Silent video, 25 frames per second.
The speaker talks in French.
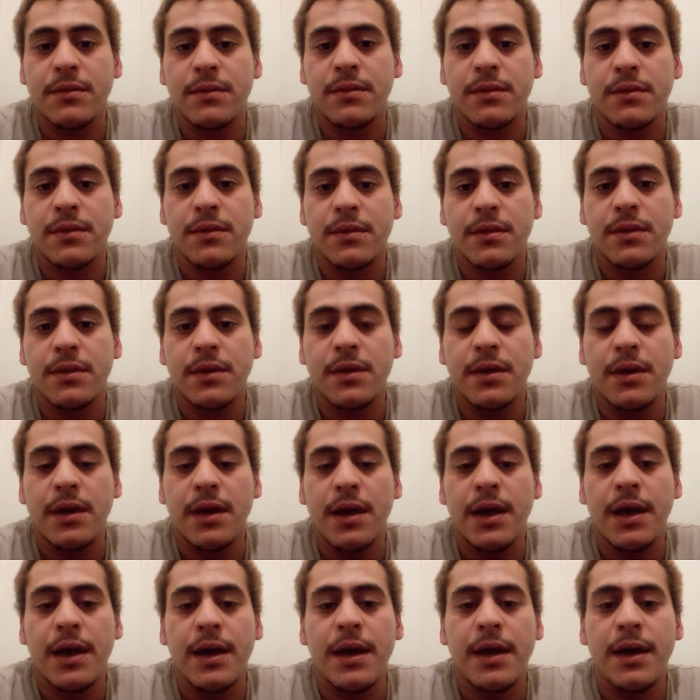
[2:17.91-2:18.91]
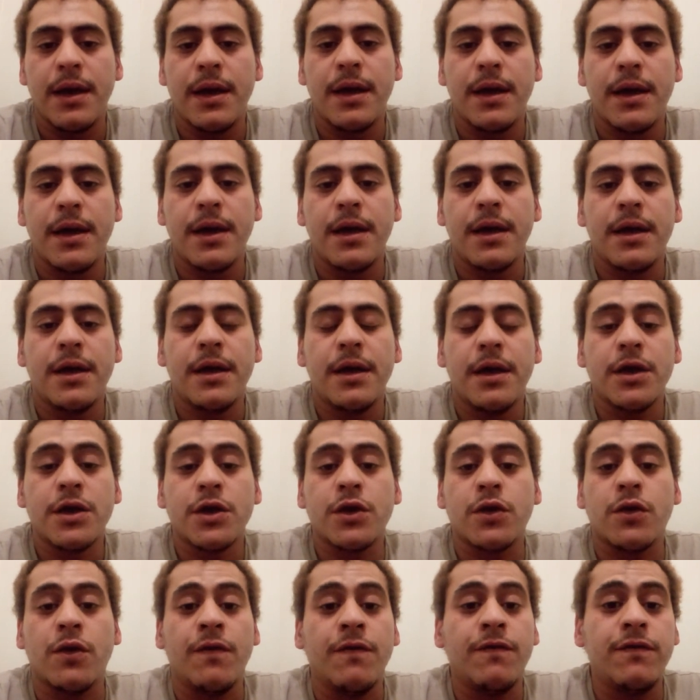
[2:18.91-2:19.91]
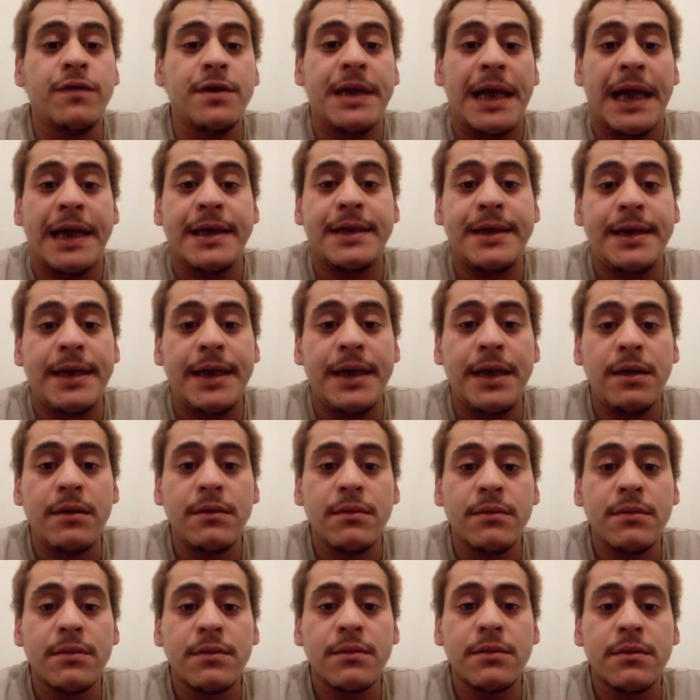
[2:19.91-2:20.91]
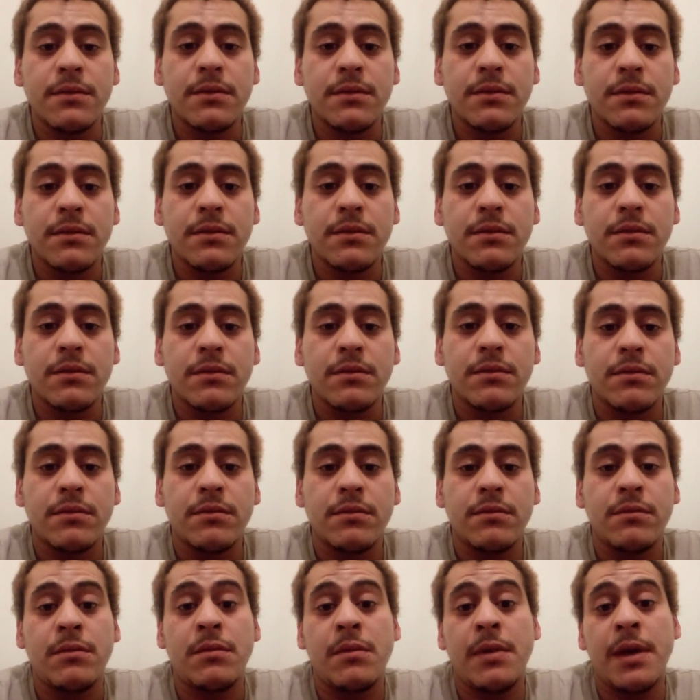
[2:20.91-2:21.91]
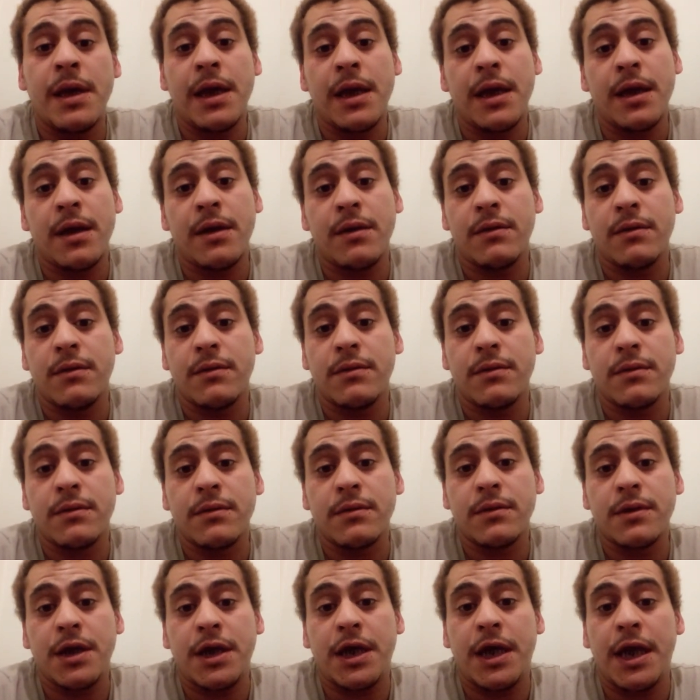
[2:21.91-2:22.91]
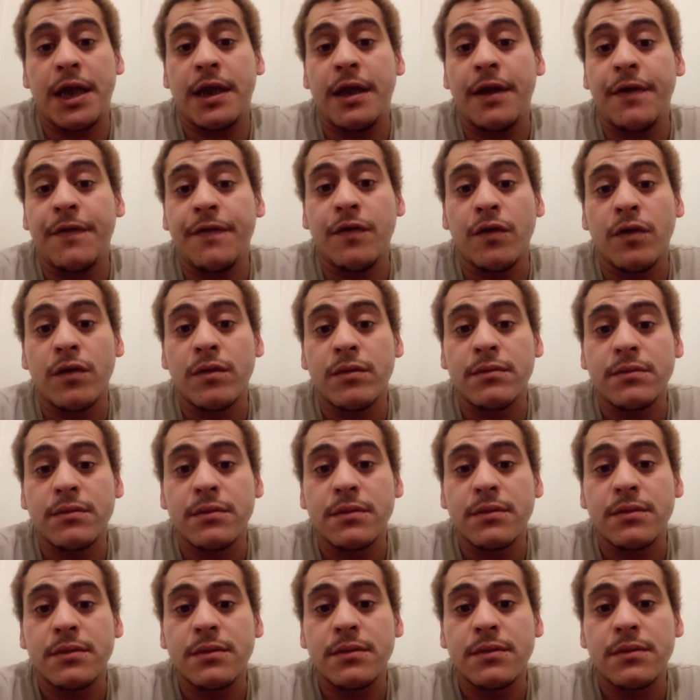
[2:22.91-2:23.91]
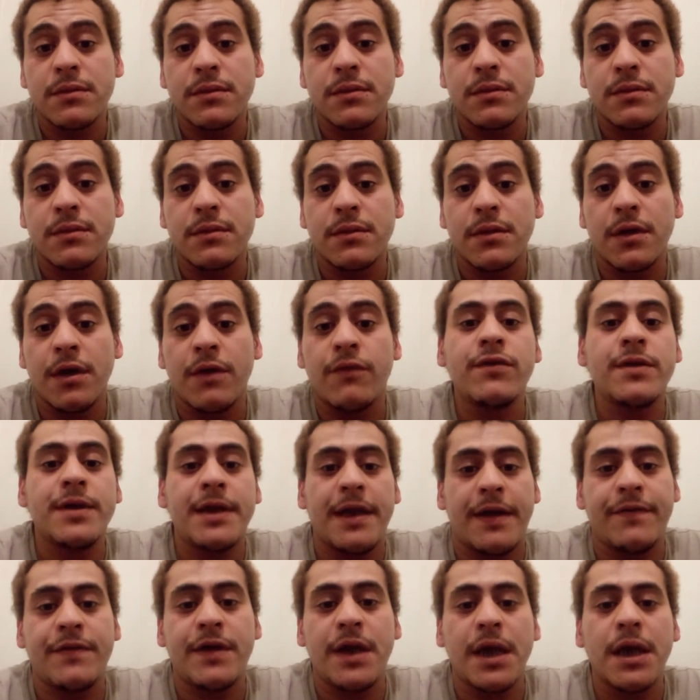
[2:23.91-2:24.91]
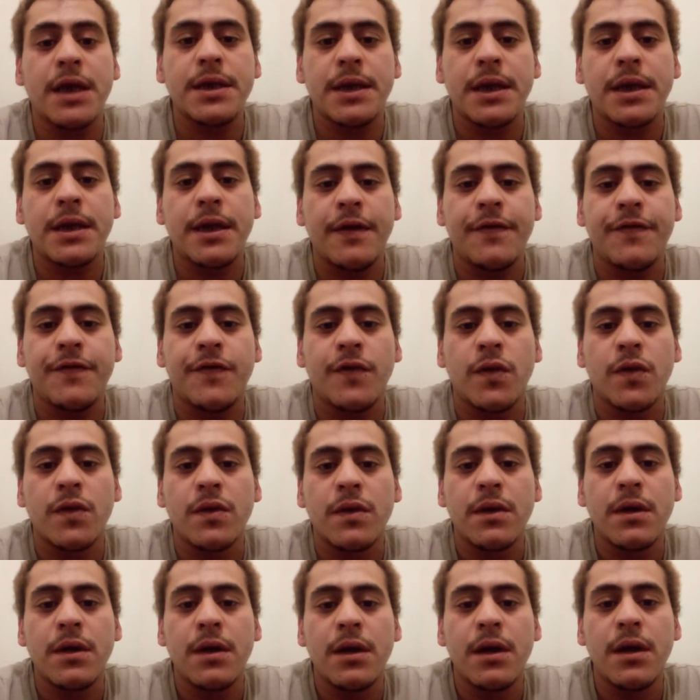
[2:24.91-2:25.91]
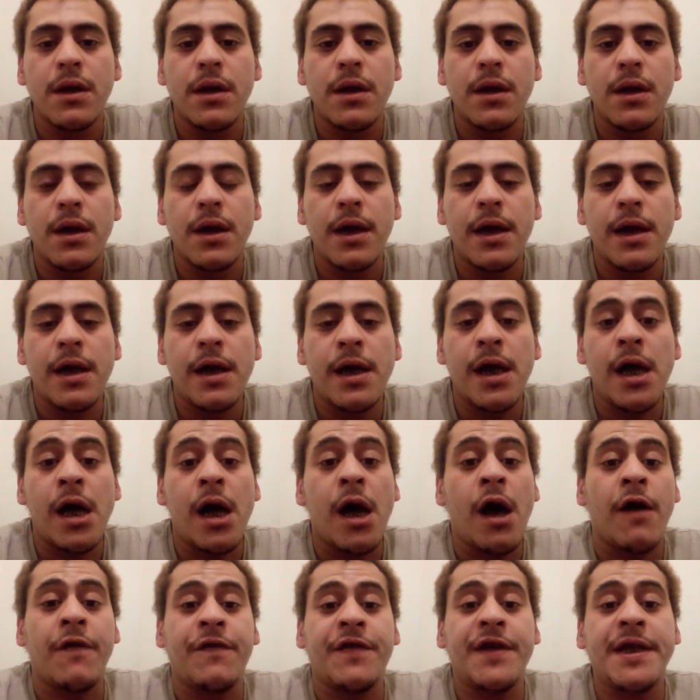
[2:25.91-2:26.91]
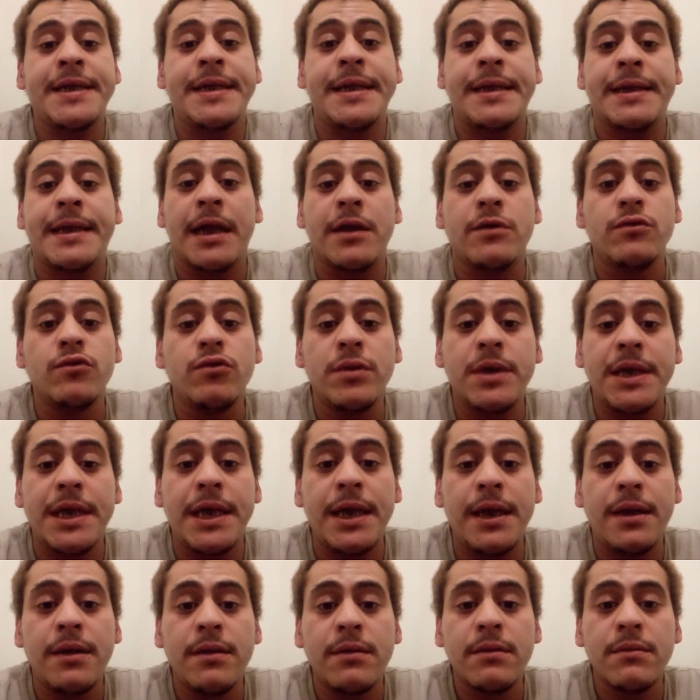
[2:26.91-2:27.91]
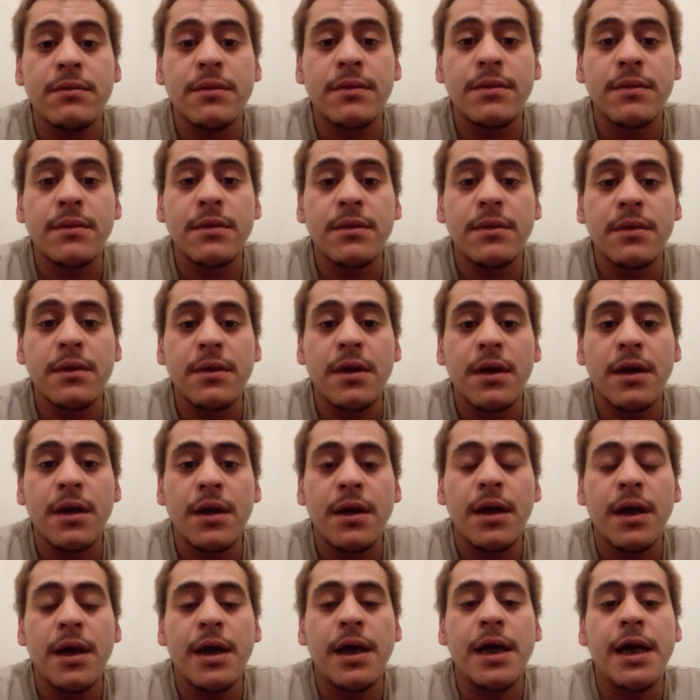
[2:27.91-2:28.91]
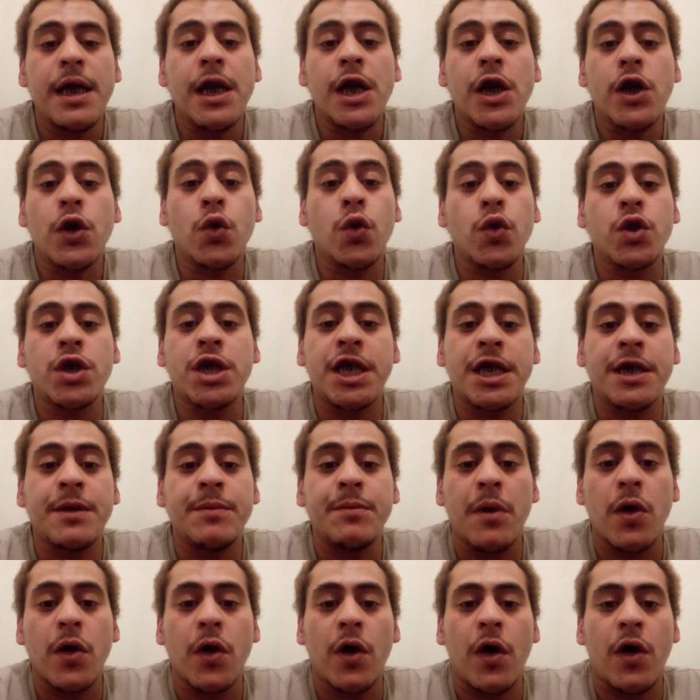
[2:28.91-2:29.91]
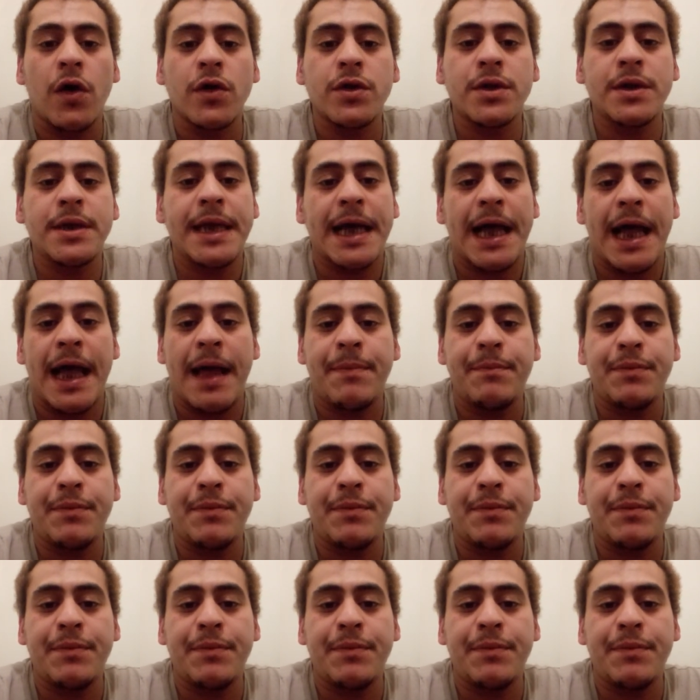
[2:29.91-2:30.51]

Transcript: ce qu'on vous a dit, mais euh, qui était faux, et vous saviez que c'était faux. En fait, c'est un outil. Logiquement, en thérapie, on pourrait s'en sortir.